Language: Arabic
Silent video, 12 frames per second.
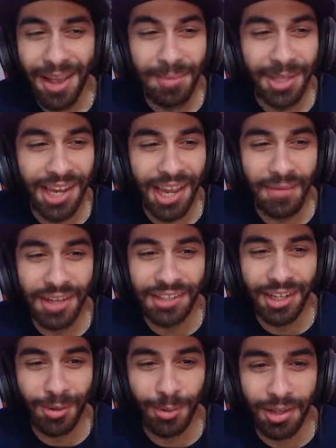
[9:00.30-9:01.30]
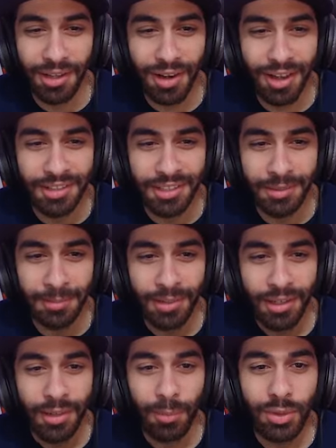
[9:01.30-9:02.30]
يا ابني انا خايف اقتلك والله العظيم
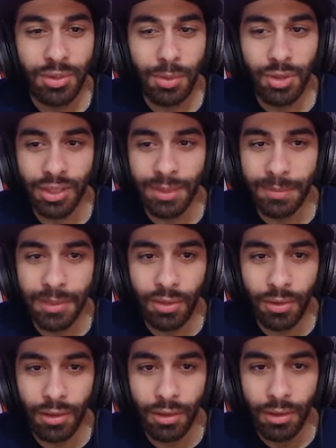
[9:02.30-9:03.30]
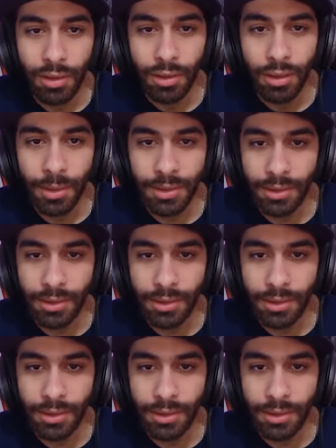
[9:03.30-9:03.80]
بص بص عصابتي بتجري وراه بس